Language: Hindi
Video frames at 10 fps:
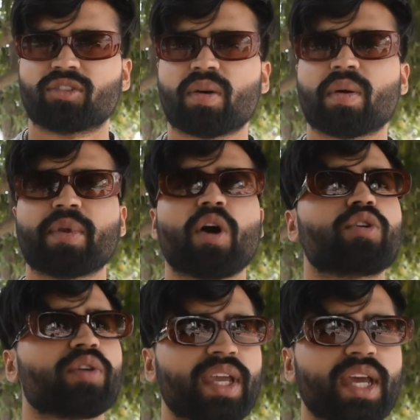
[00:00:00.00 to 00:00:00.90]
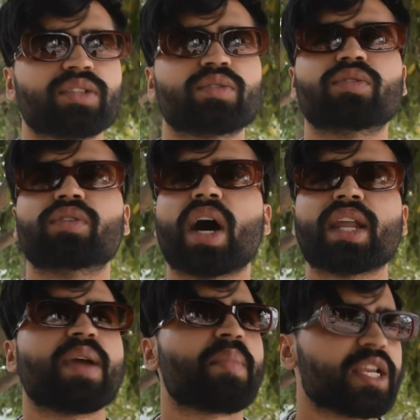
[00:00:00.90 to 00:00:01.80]
तो अब हमने ऑटो की है जो आ
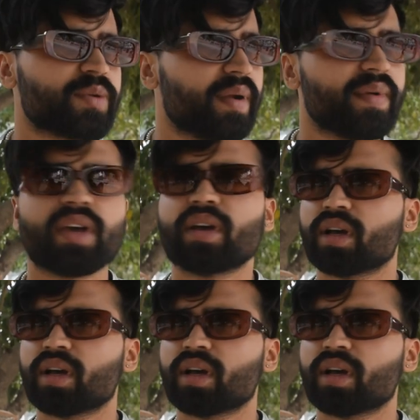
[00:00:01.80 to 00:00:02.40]
रही है पाँच मिनट में